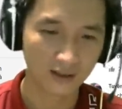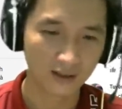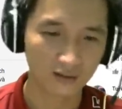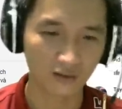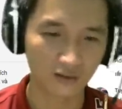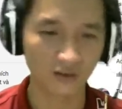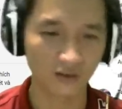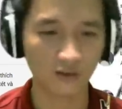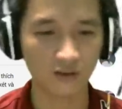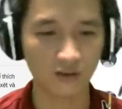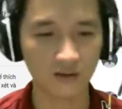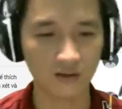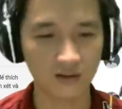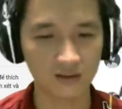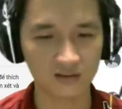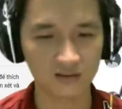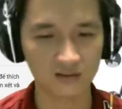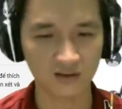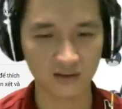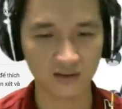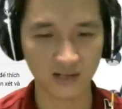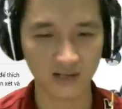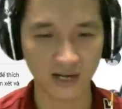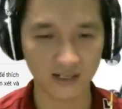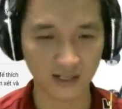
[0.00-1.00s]
rồi
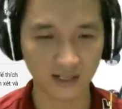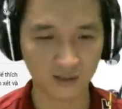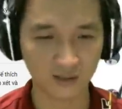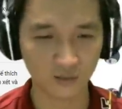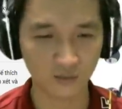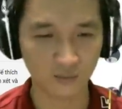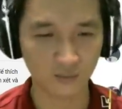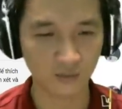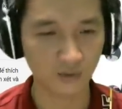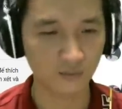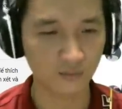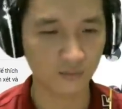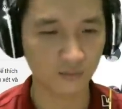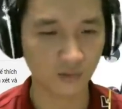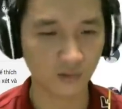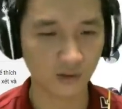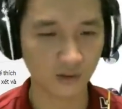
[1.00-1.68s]
nó rải rác tùm lum.